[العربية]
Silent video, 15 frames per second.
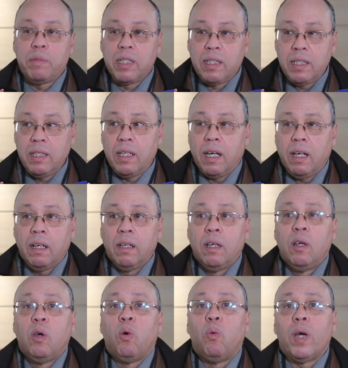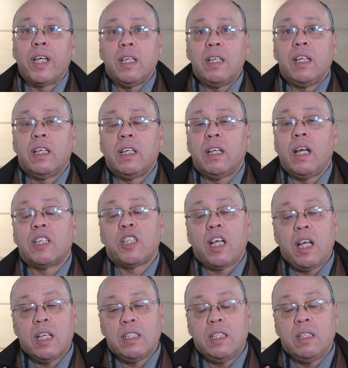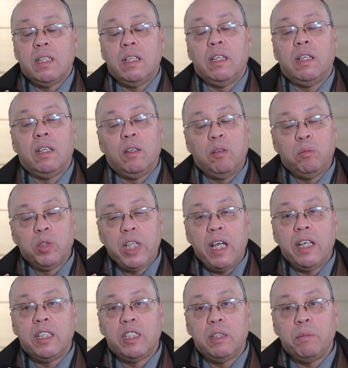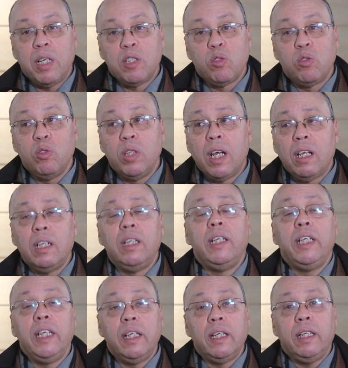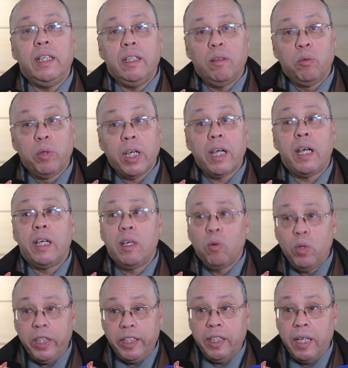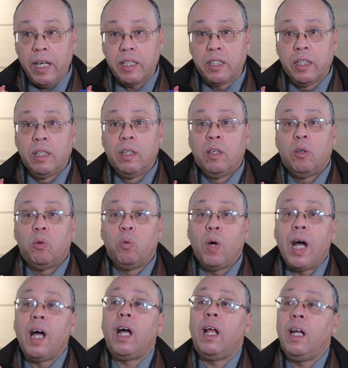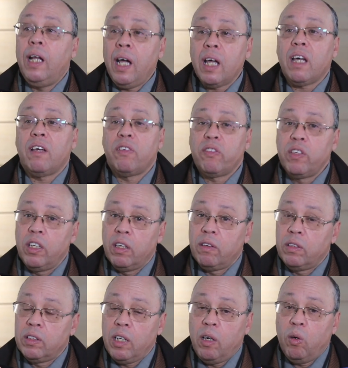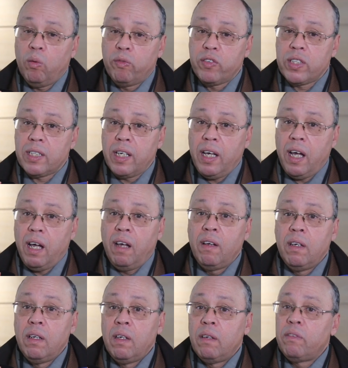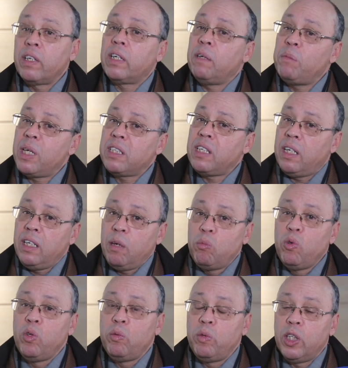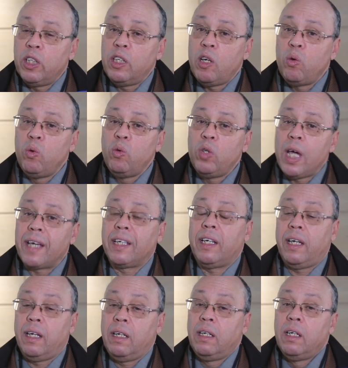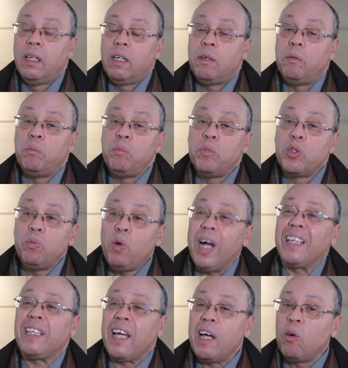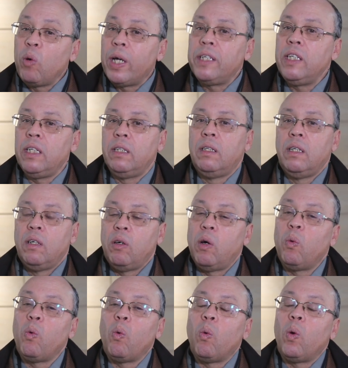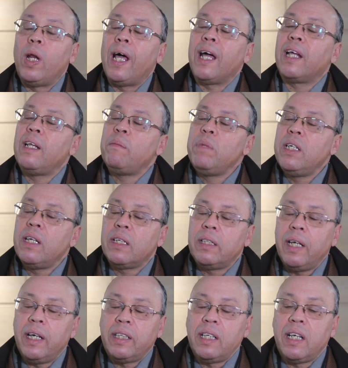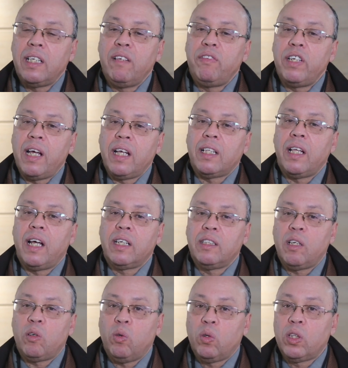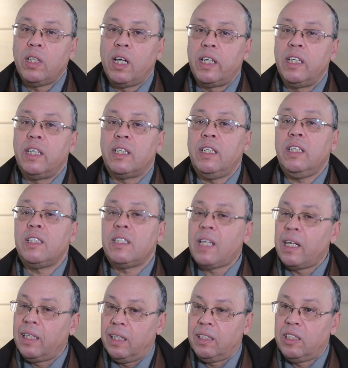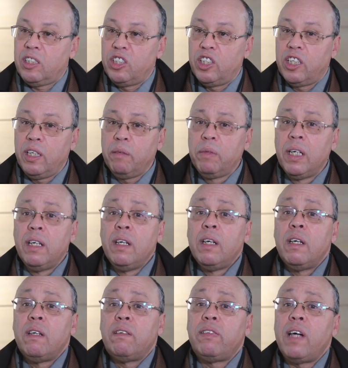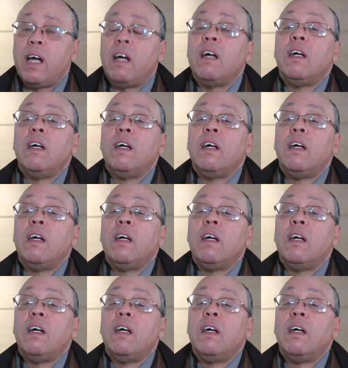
بالسيده وكذلك الاشخاص المتعايشين آه، مع السيده للوقايه والعلاج والحق في نتاعهم في الصحه فكما تعلمون بان هناك مجموعه قوانين والاغلبيه نتاع هذه الفئات الاكثر عرضه هي تحت طائره التجريم ف